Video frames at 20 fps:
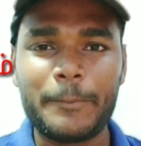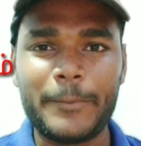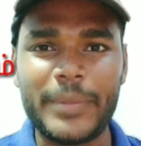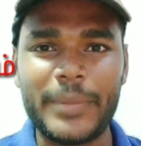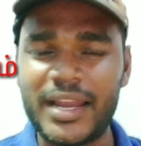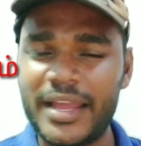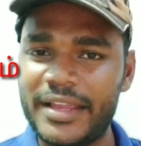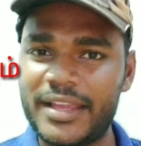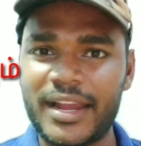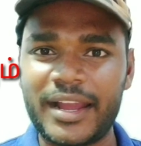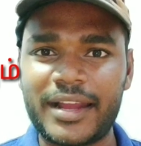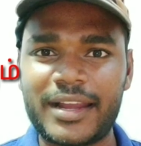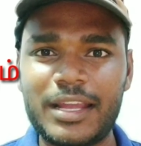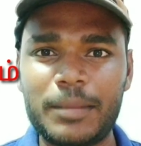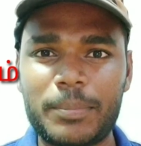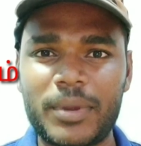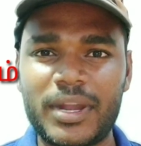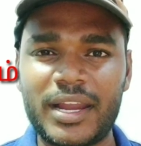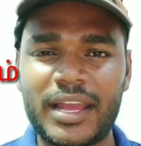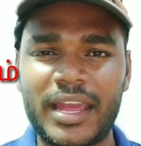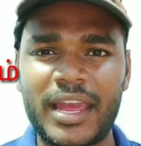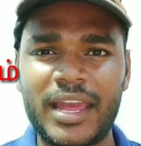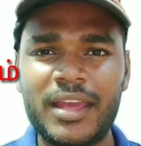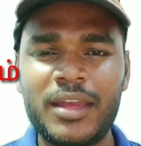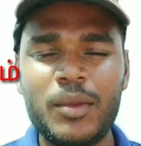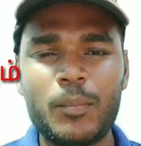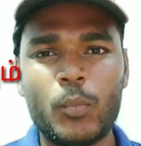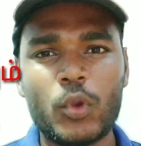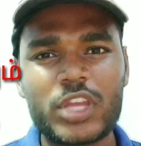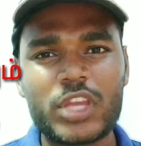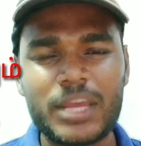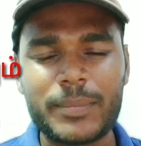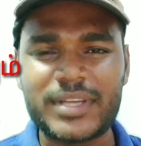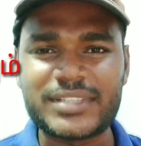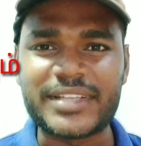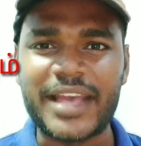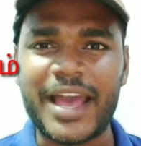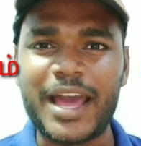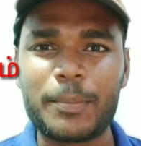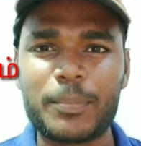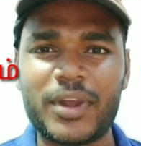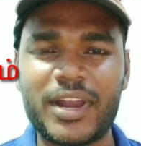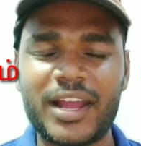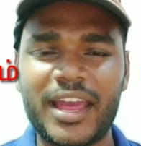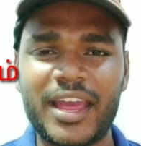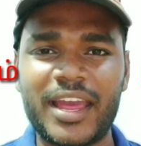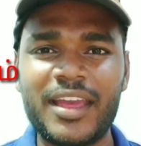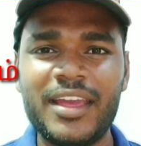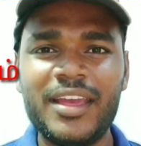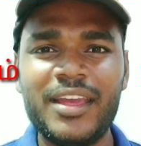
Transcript: பெல் ஐக்கான கிளிக் பண்ணுங்க முக்கியமாக ஷேர் பண்ணுங்க